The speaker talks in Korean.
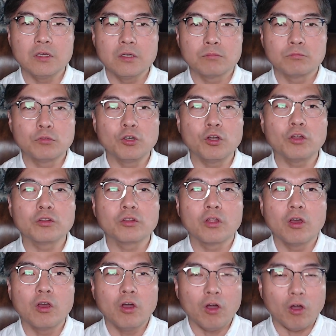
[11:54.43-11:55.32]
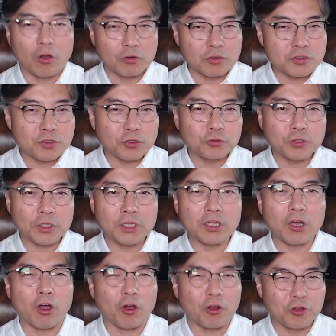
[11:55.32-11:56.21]
물론 어느 정도의
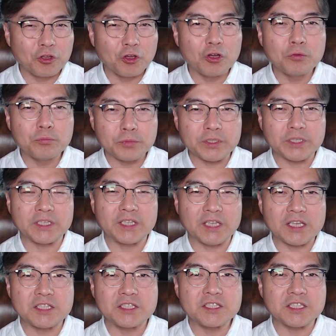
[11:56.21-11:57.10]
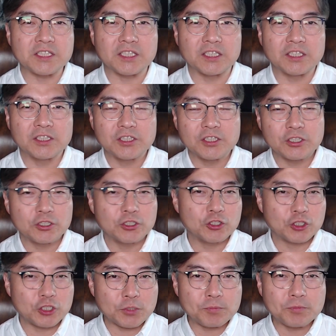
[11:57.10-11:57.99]
어려움은 있겠지,
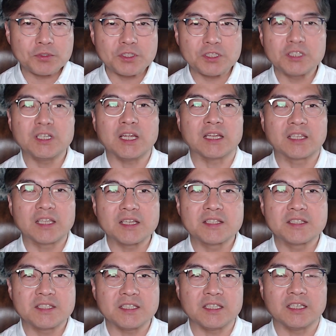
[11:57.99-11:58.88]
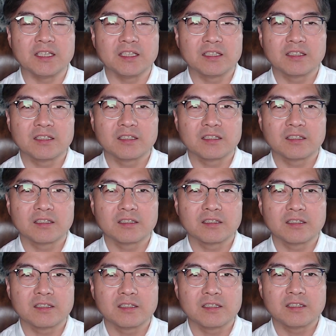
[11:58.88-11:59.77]
쉽지는 않겠지,
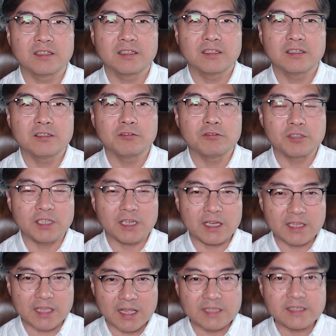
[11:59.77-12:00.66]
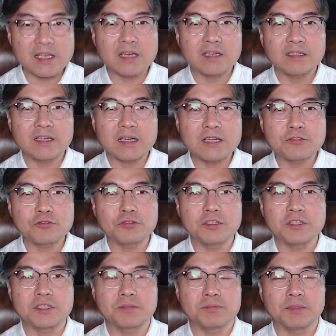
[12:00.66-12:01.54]
우리가 예상을 할 수
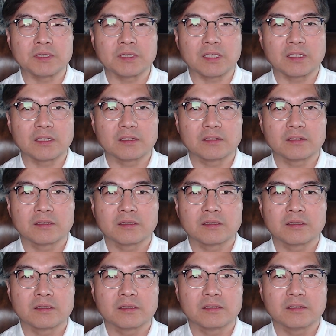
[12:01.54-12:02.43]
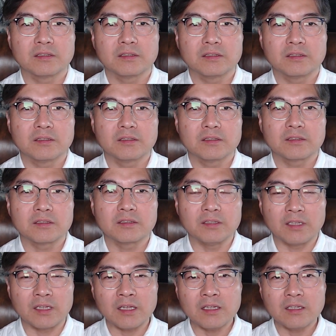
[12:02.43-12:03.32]
있습니다.
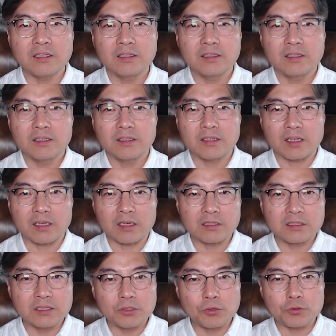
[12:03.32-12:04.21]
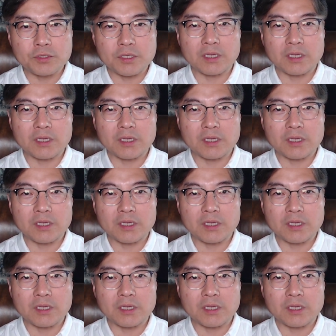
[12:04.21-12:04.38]
근데 내가 그곳에